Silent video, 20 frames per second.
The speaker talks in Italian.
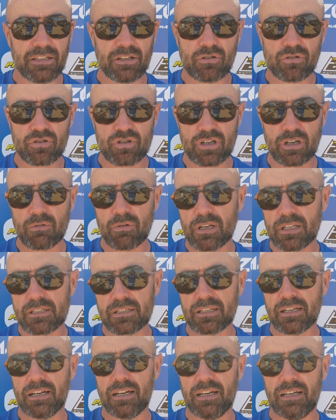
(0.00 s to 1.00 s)
di
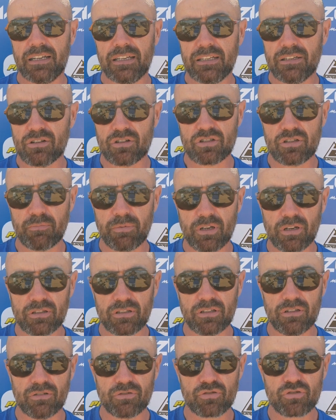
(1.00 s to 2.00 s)
conseguenza i nostri
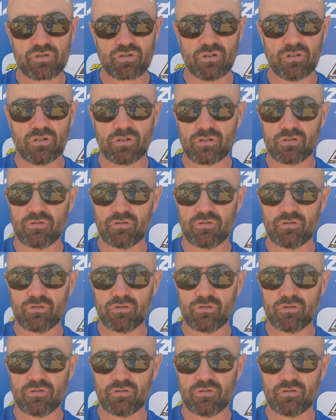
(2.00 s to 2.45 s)
piloti non sono